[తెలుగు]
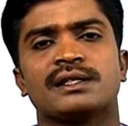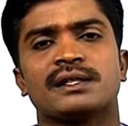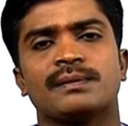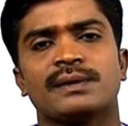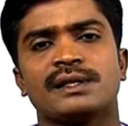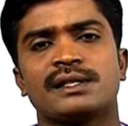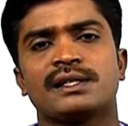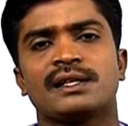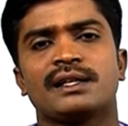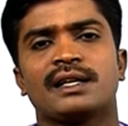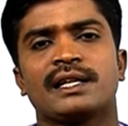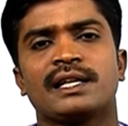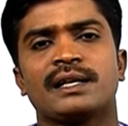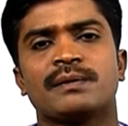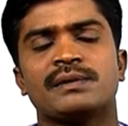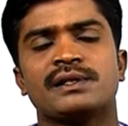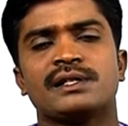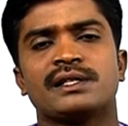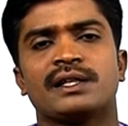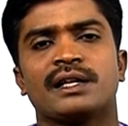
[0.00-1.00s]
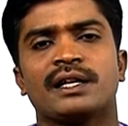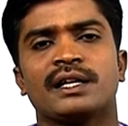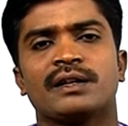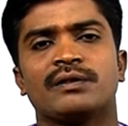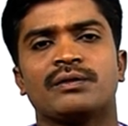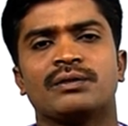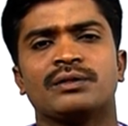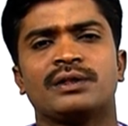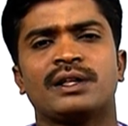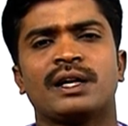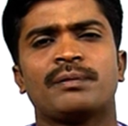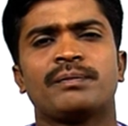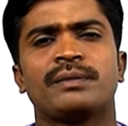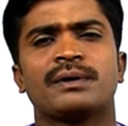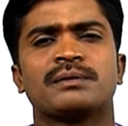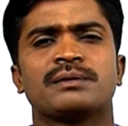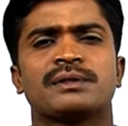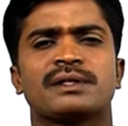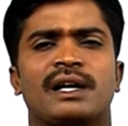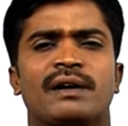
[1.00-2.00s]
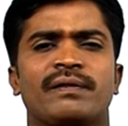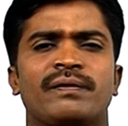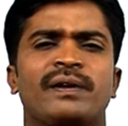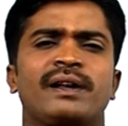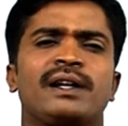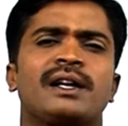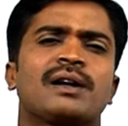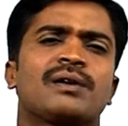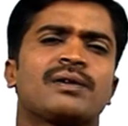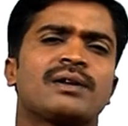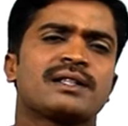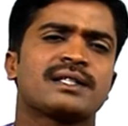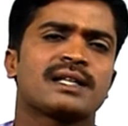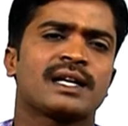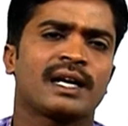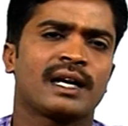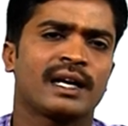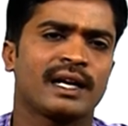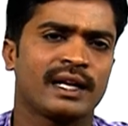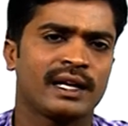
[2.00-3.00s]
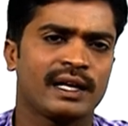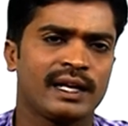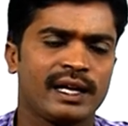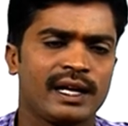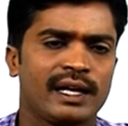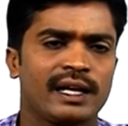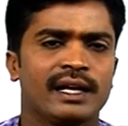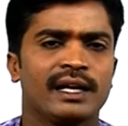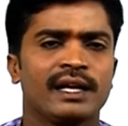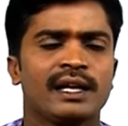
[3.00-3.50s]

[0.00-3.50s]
సమస్యలను అధిగమించడానికి వృద్ధాప్యం సాఫీగా కొనసాగడానికి